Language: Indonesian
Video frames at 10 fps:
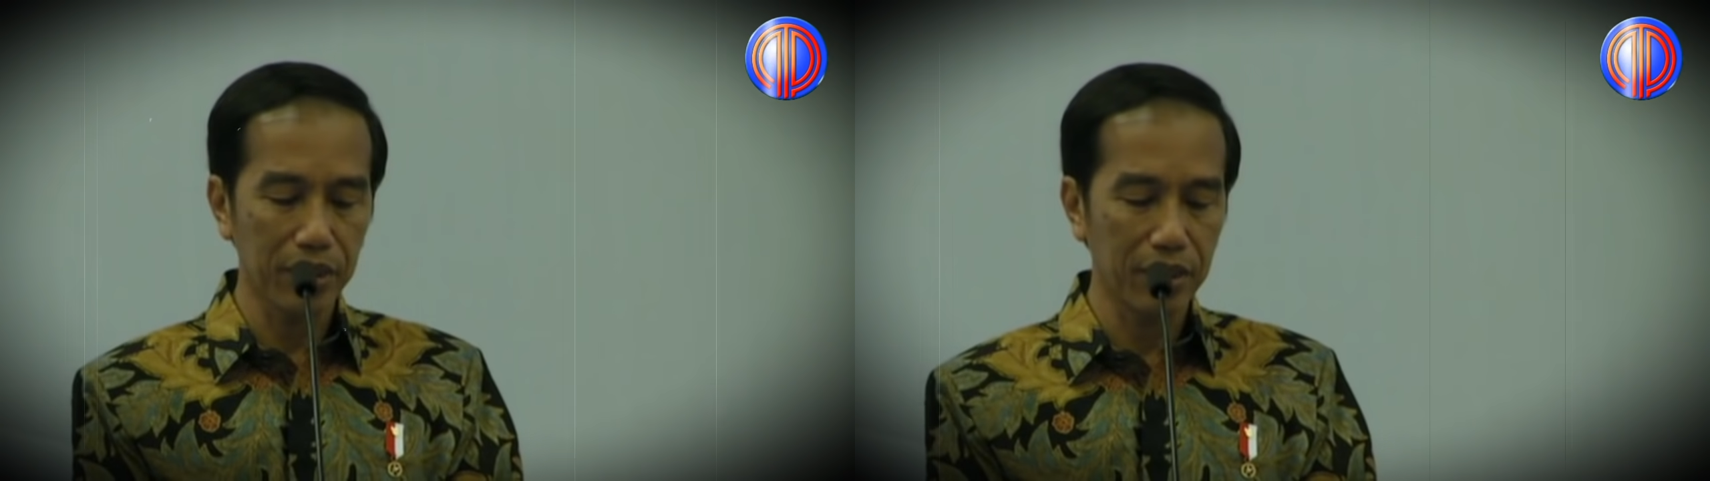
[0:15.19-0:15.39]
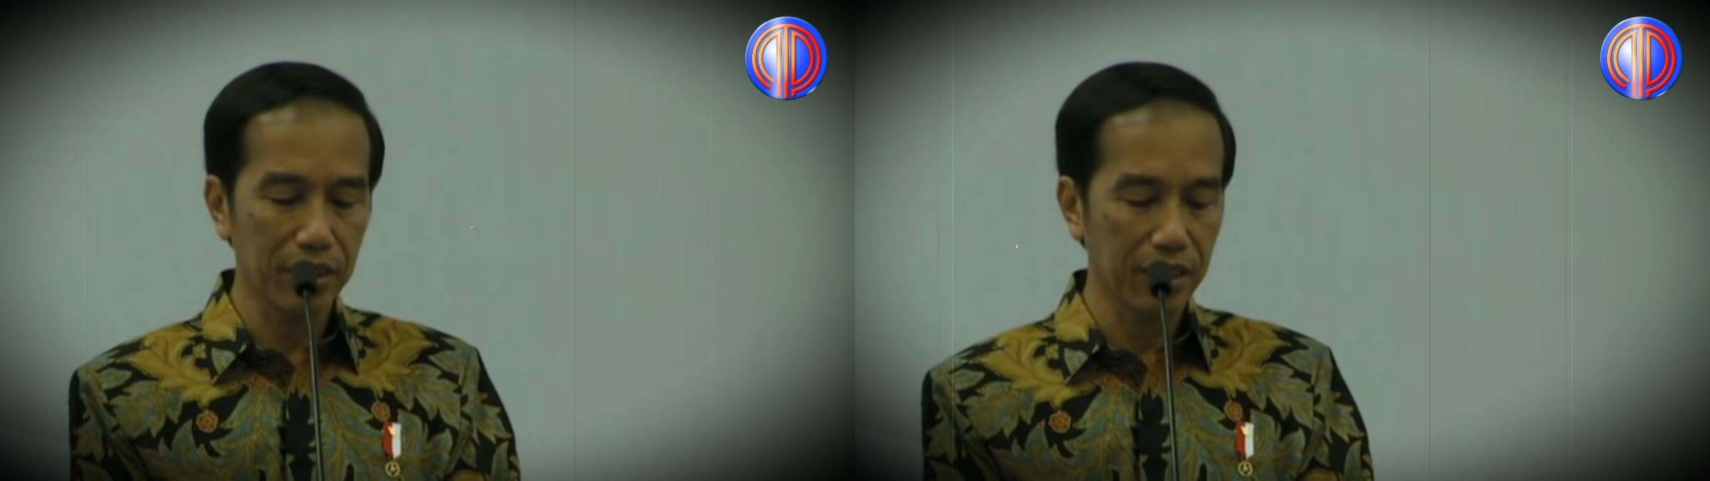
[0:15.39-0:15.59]

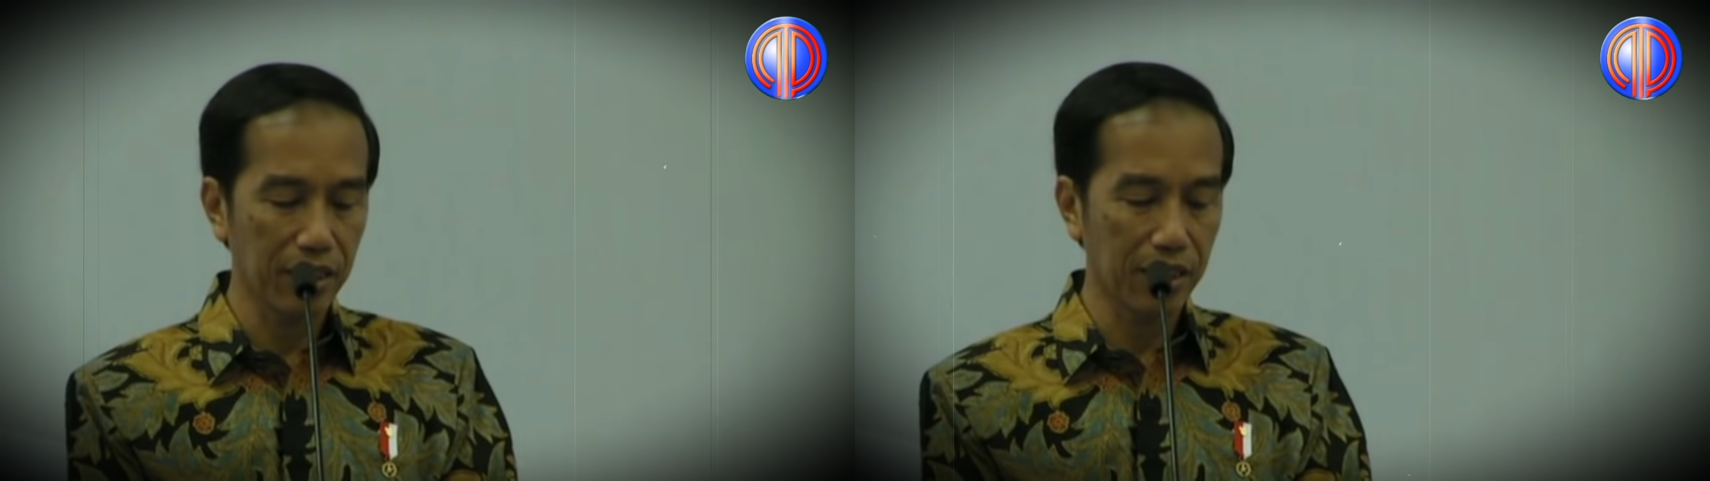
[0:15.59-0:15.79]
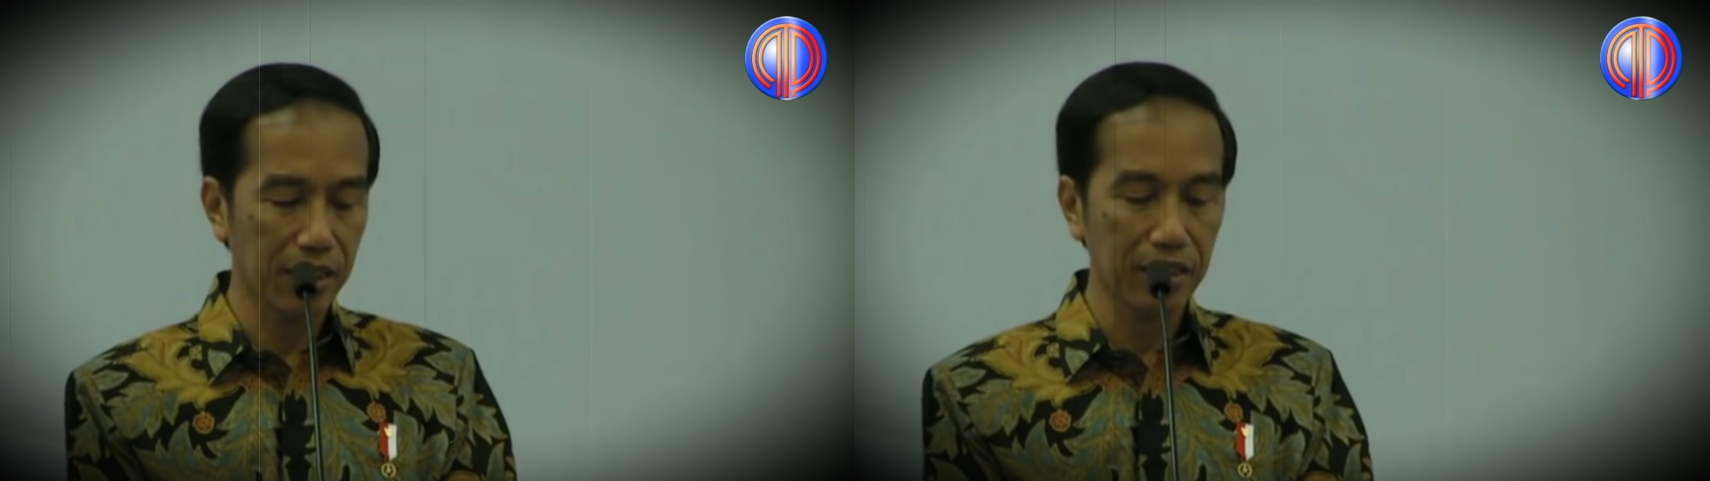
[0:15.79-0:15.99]

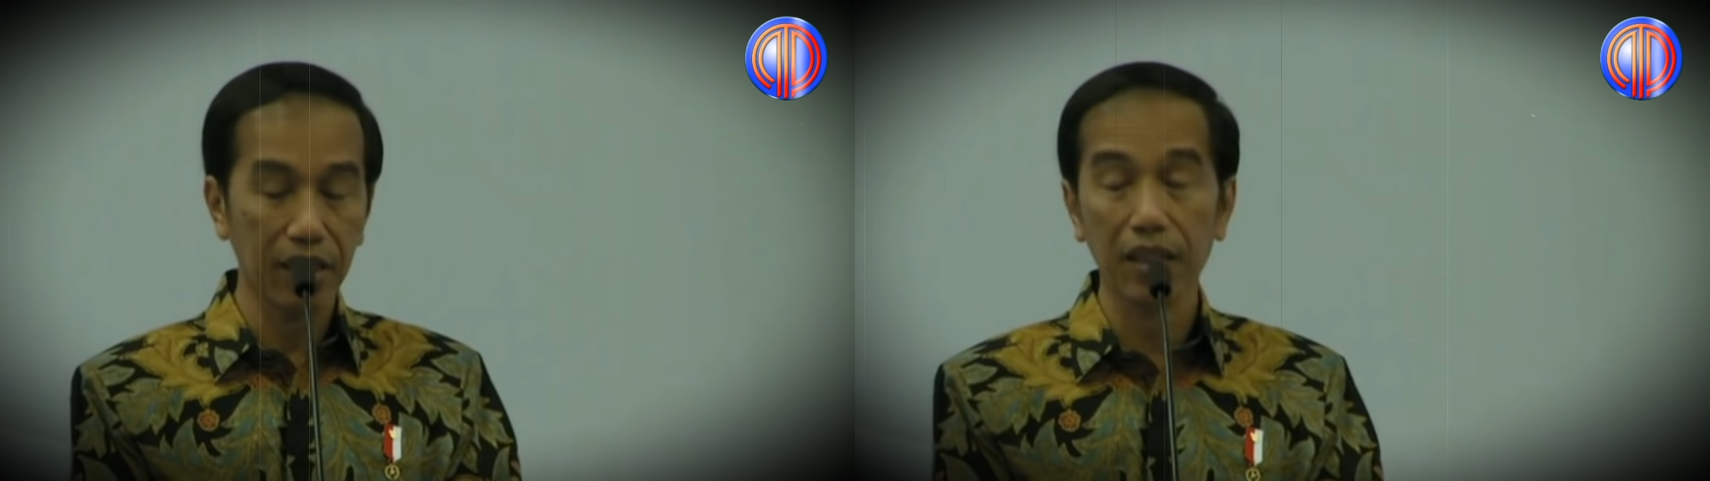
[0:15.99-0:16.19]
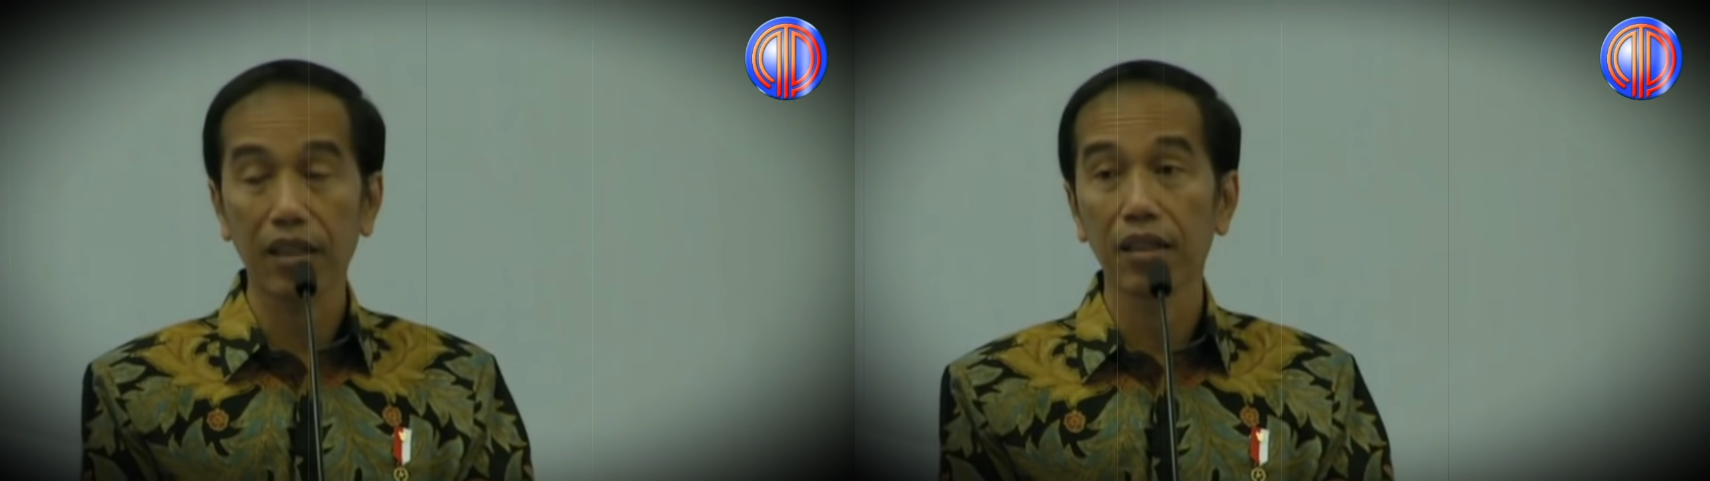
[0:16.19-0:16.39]
korupsi di
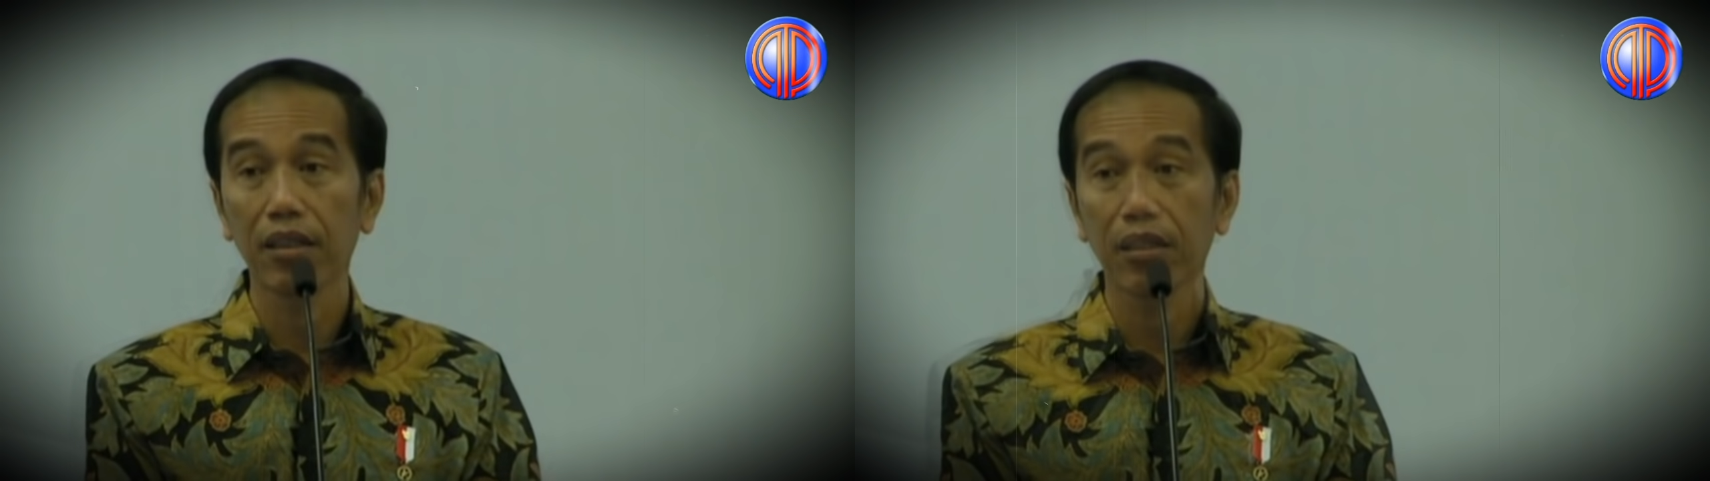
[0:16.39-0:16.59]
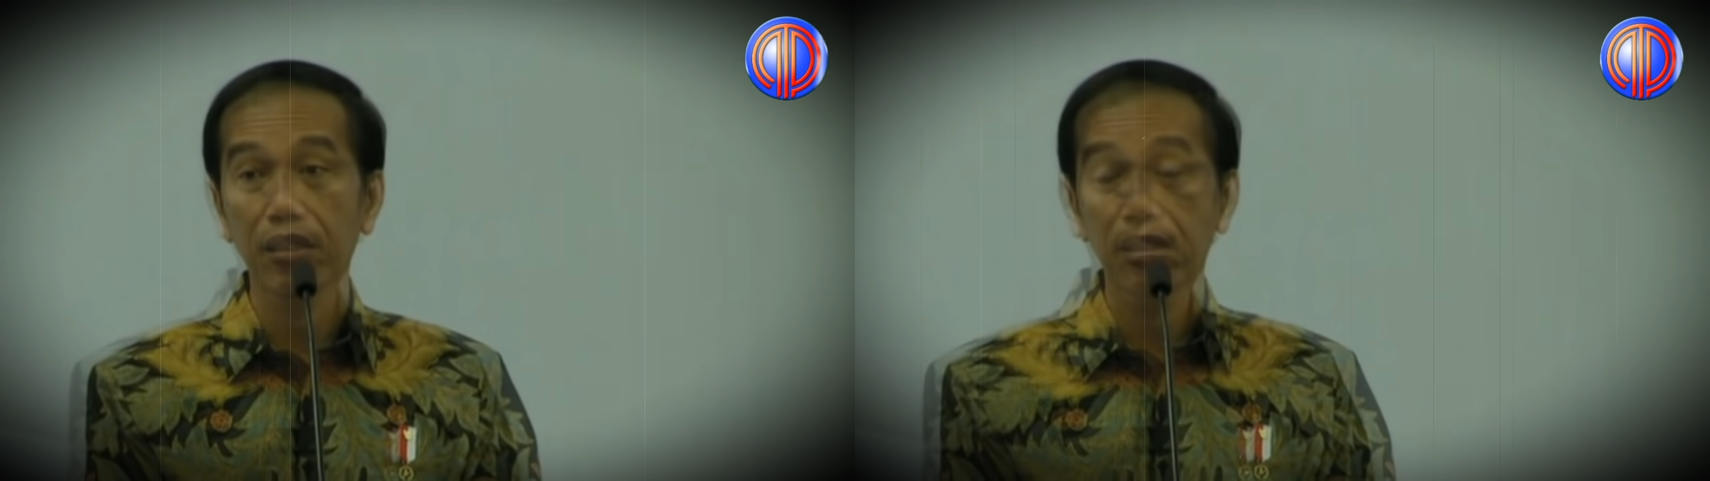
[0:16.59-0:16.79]
negara
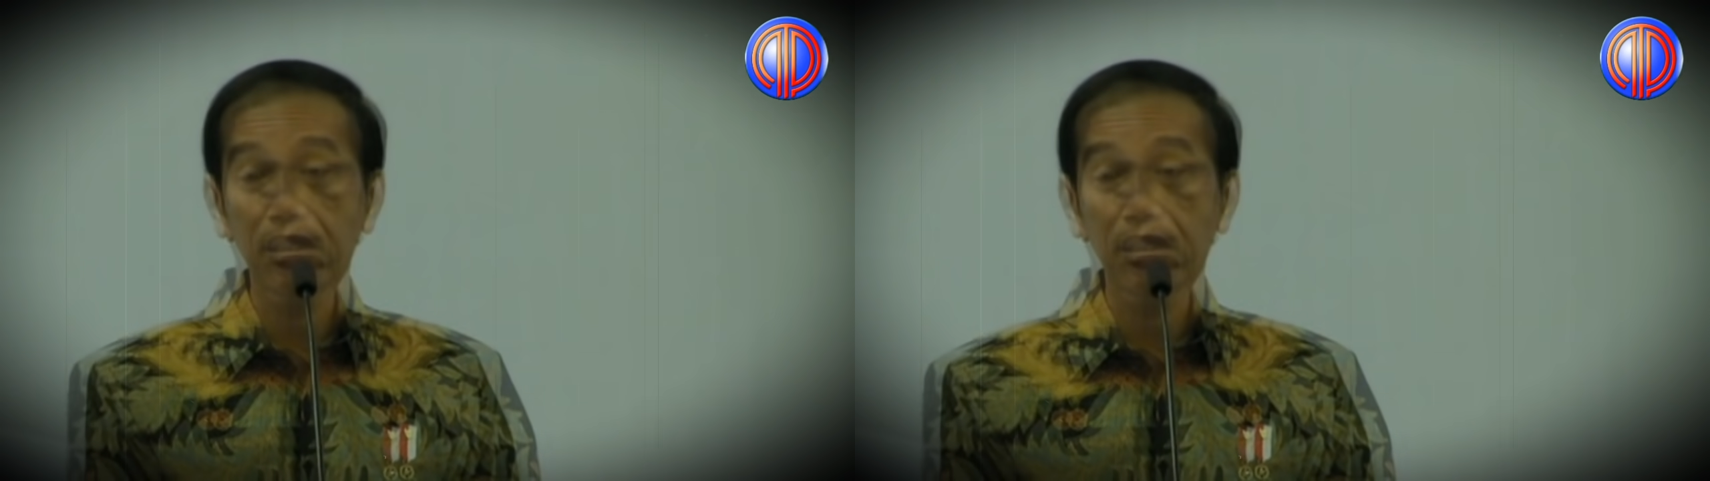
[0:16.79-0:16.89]
kita